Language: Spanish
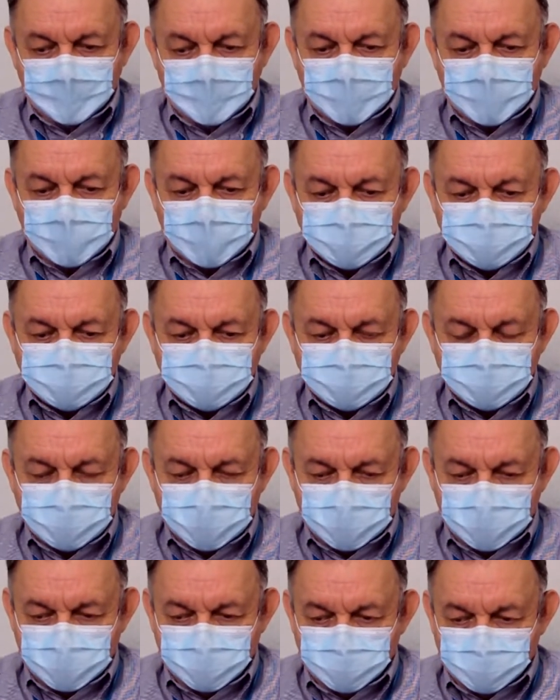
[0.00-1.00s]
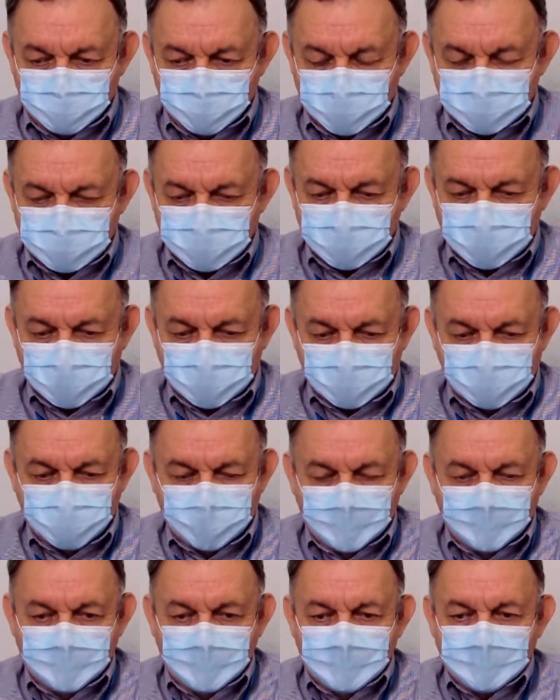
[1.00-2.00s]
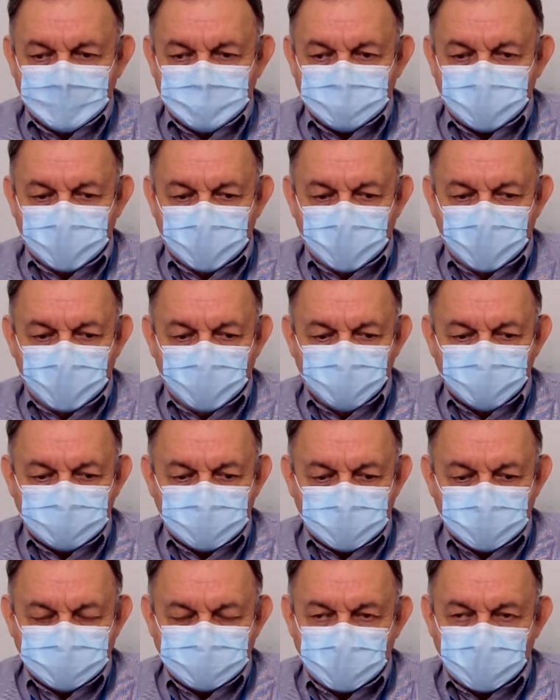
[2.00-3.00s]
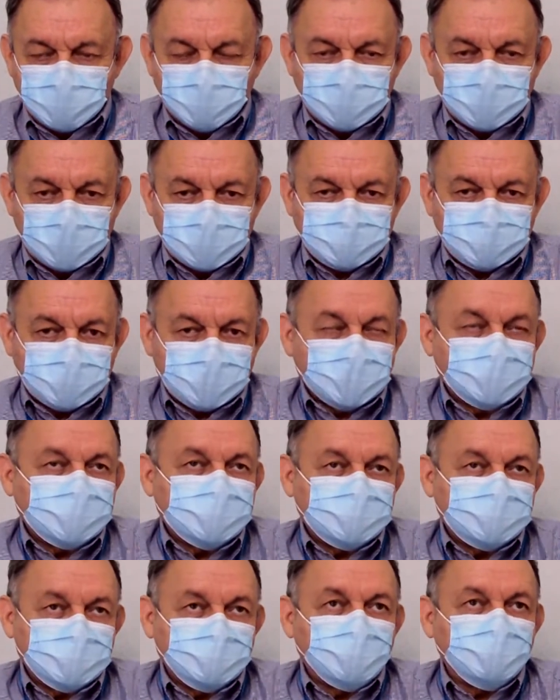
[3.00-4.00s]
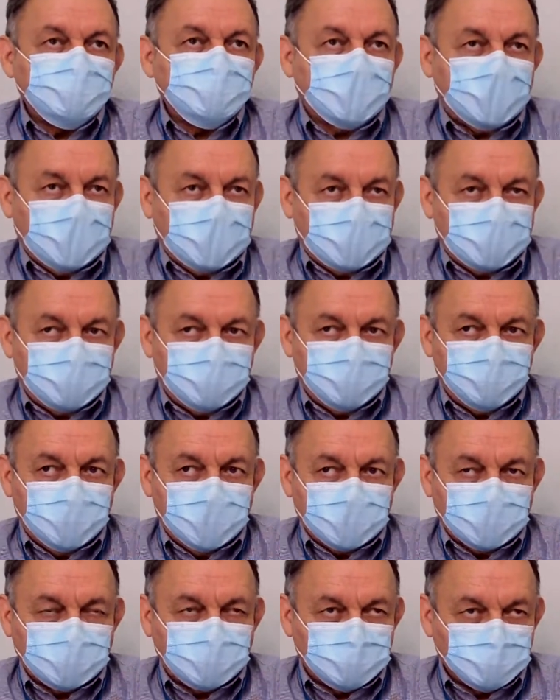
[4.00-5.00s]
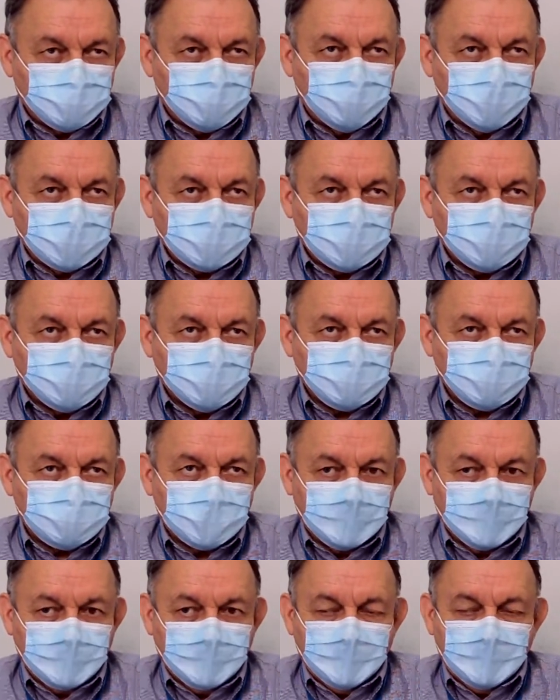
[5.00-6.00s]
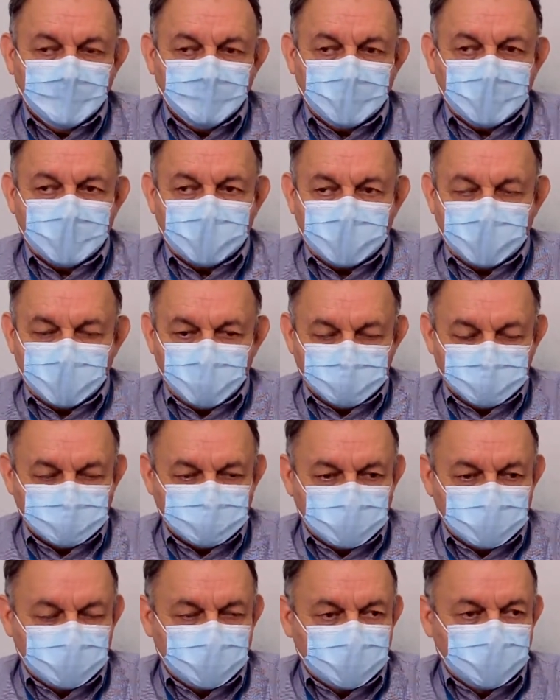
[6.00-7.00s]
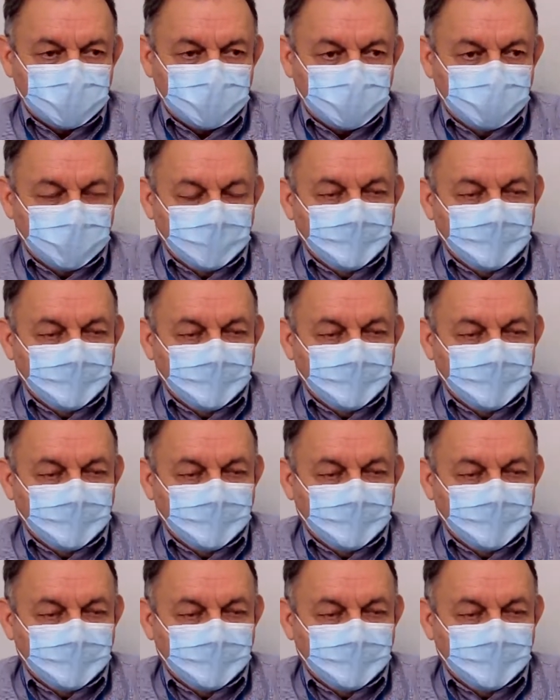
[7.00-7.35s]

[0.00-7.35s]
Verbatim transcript: que este material sería utilizado en el siguiente ciclo escolar 21-22 para que consideren